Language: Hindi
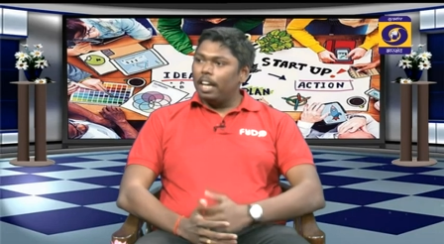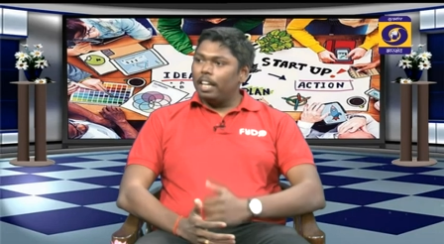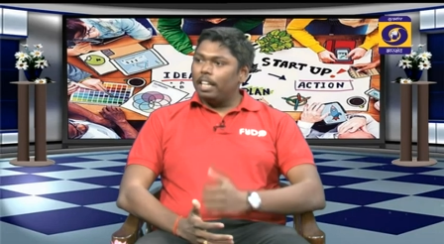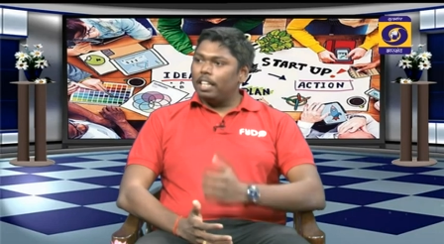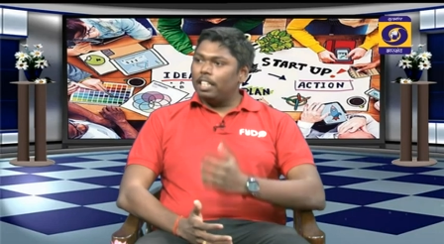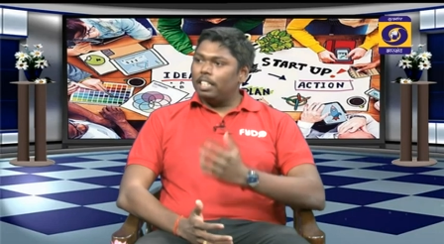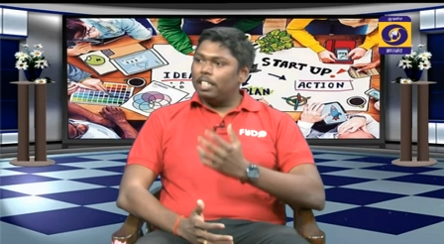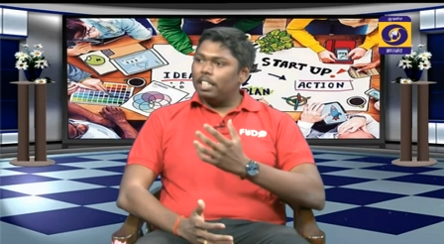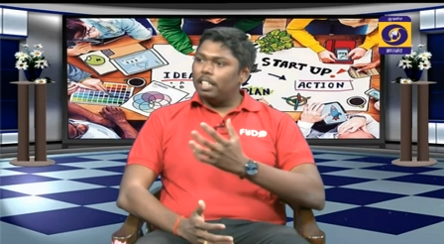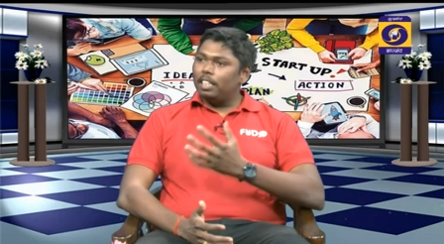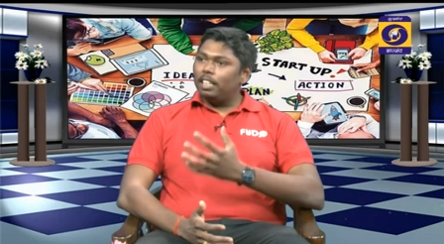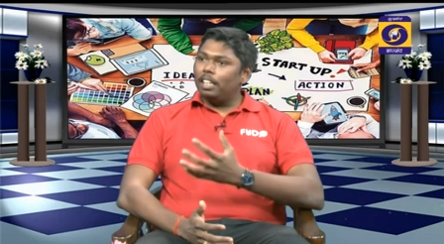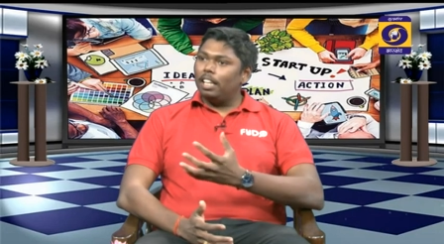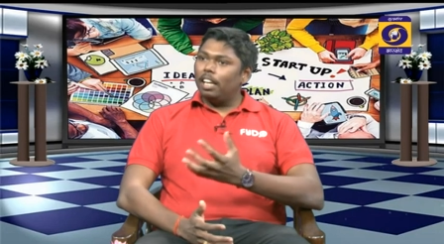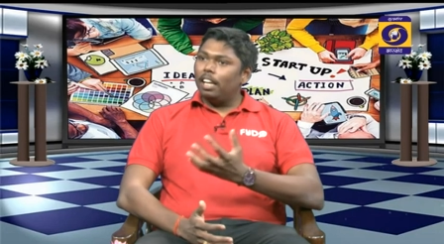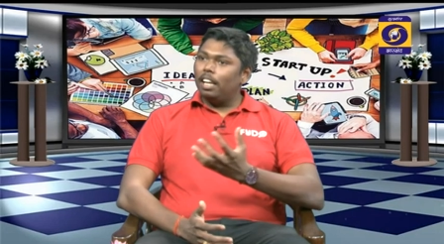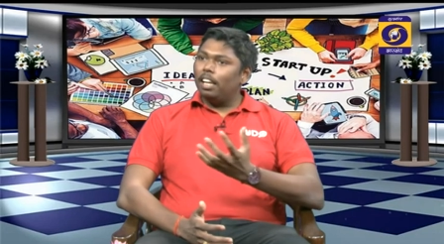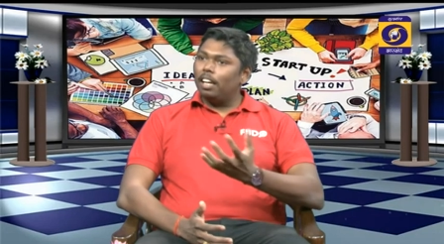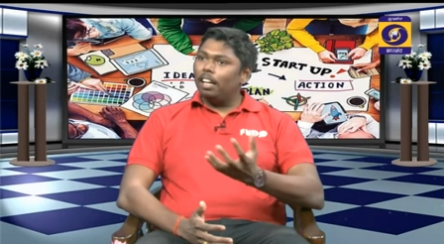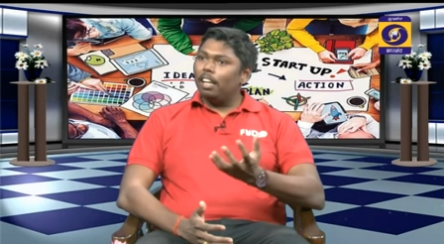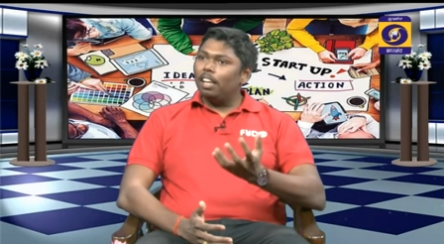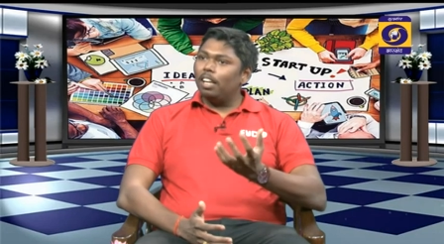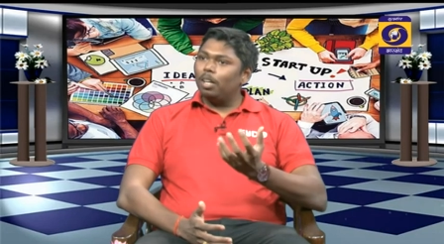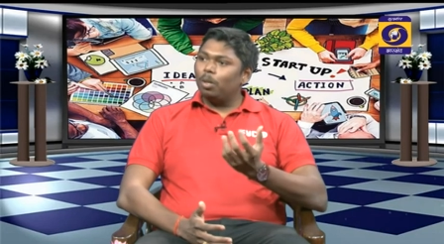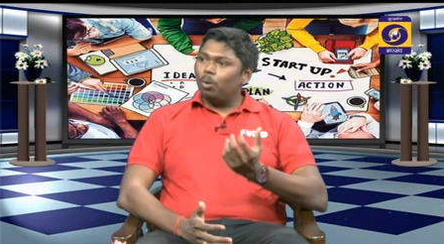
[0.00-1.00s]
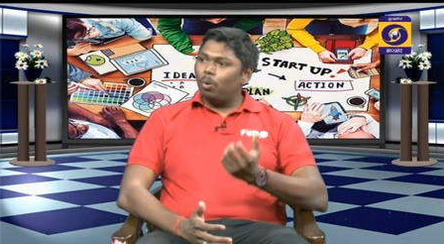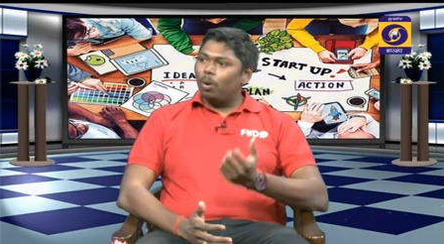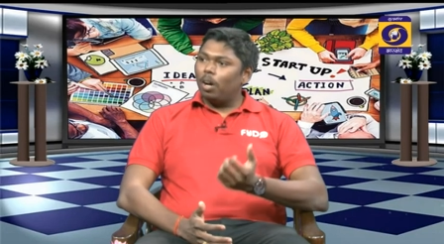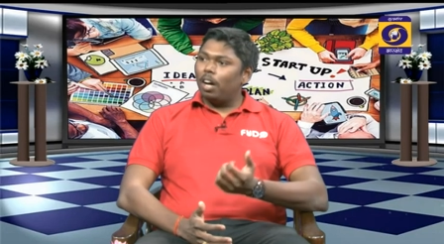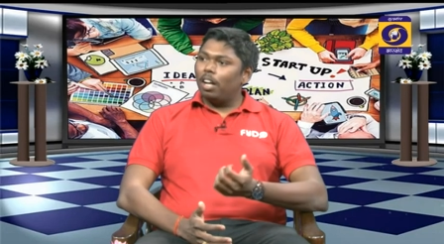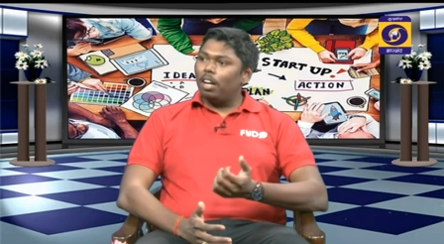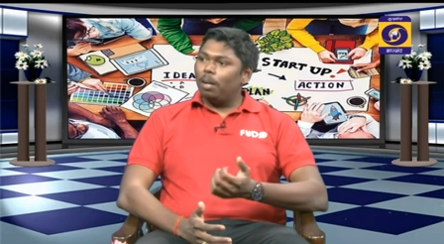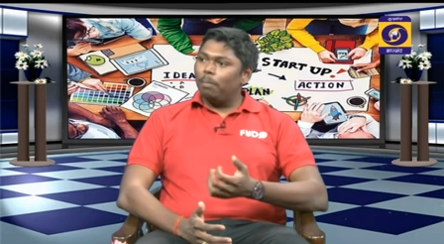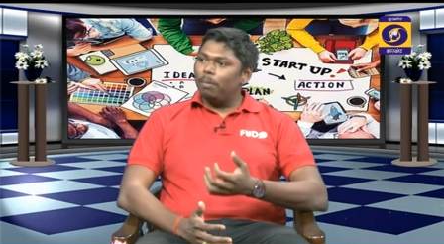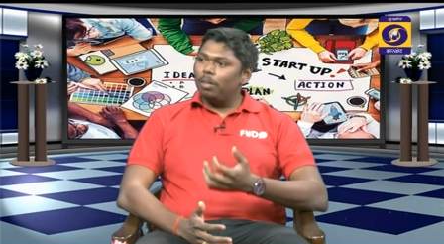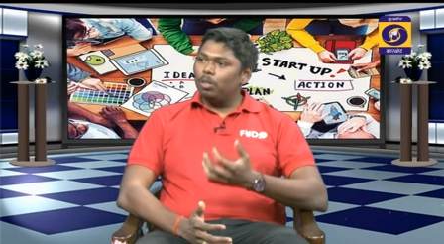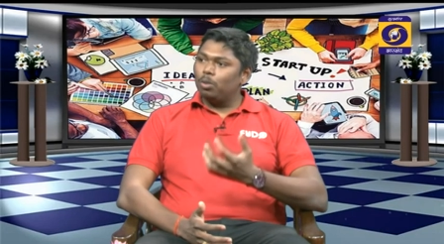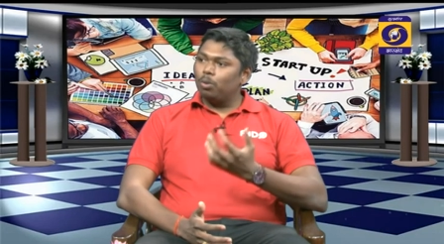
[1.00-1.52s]
कि जितने अलग अलग
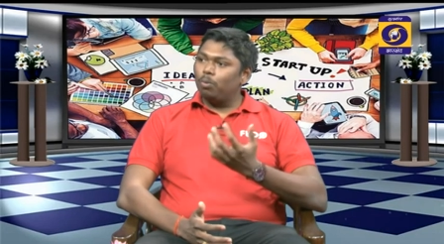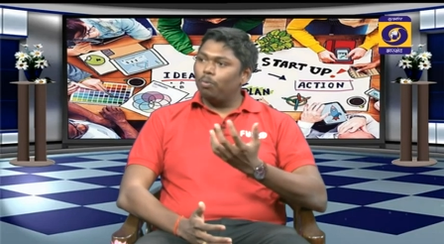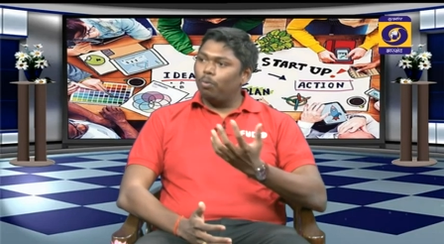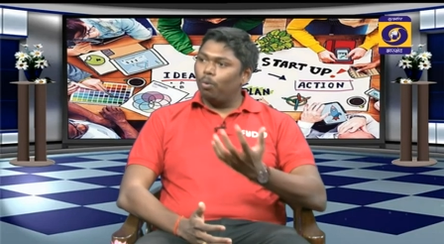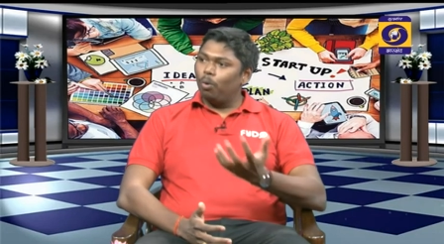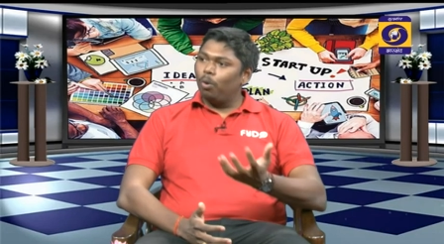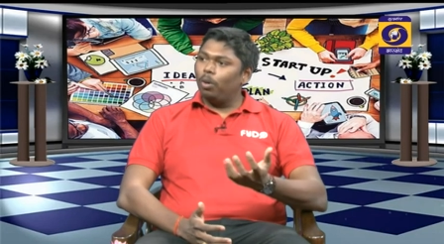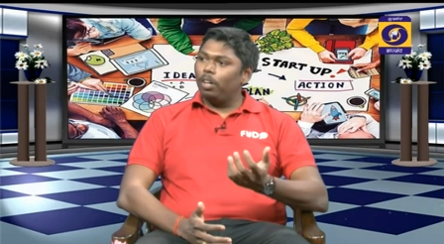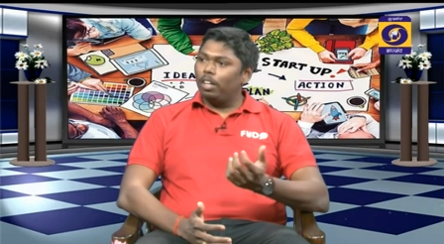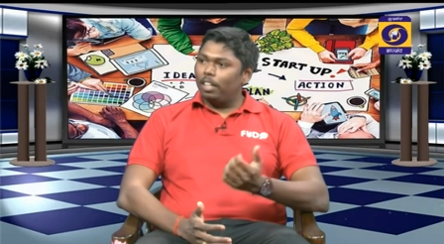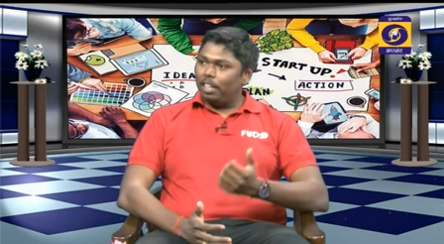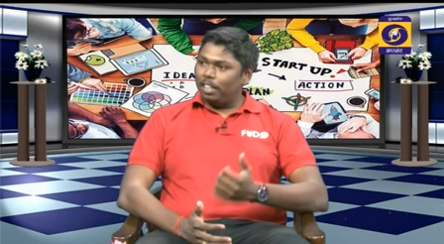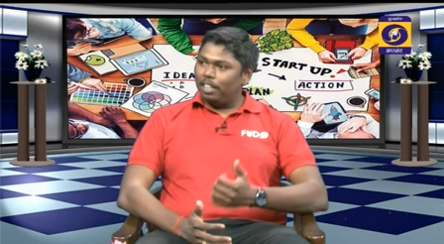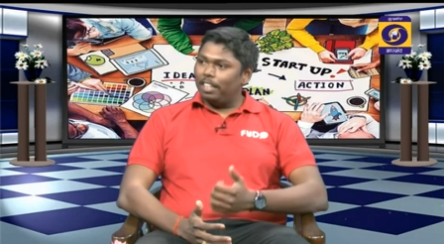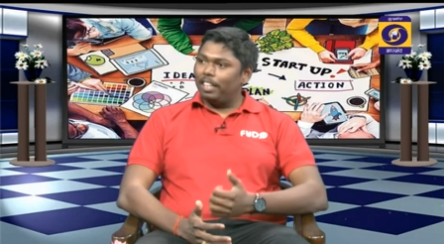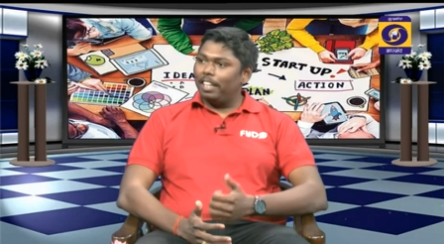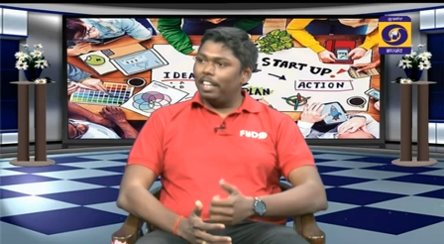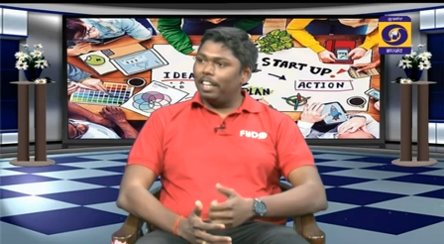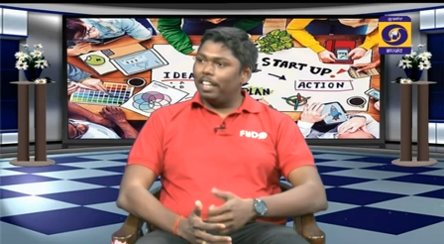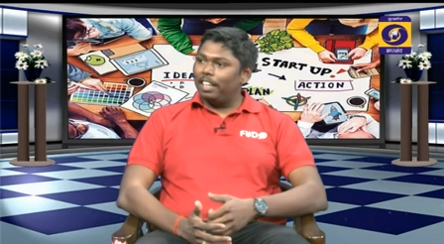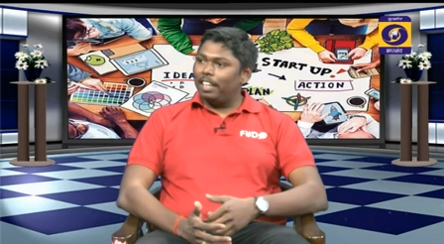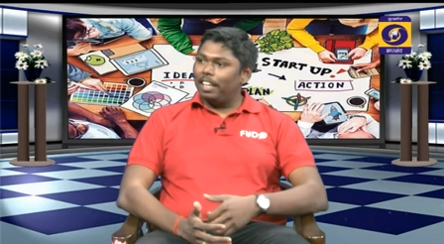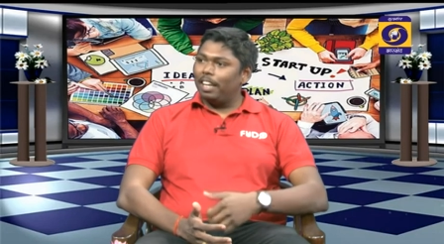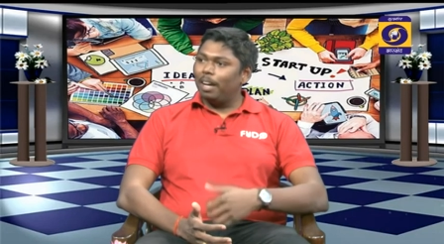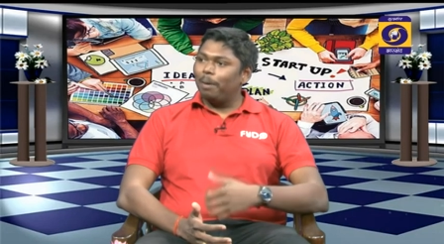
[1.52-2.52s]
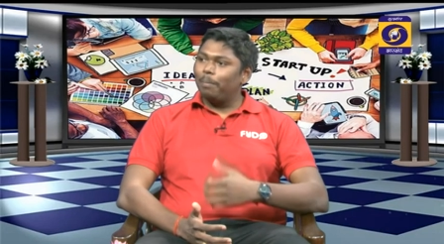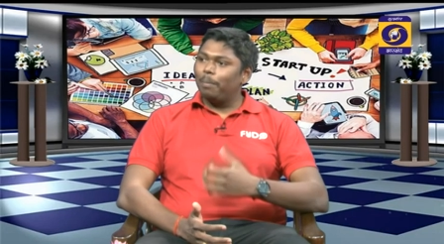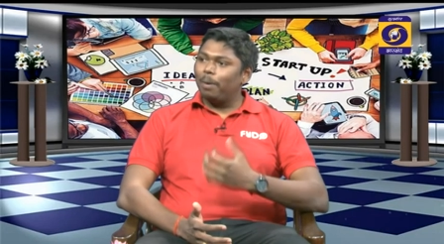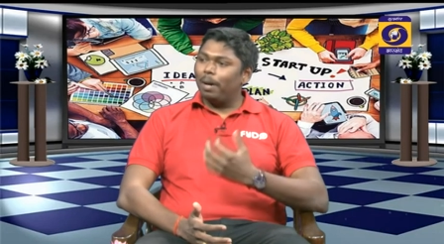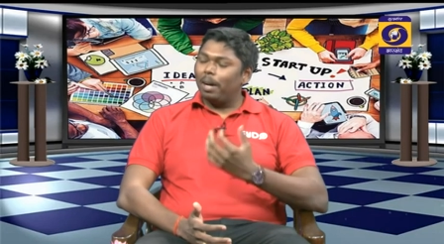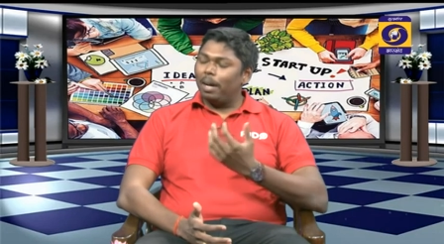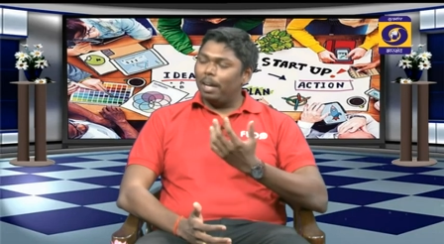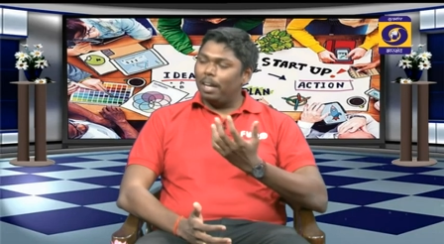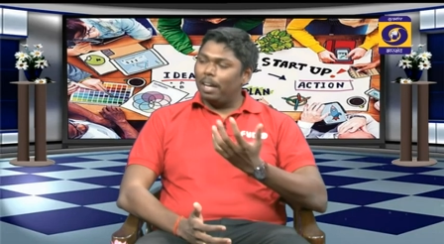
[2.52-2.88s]
दुकान हमें जो फ़ोन करते हैं कि हम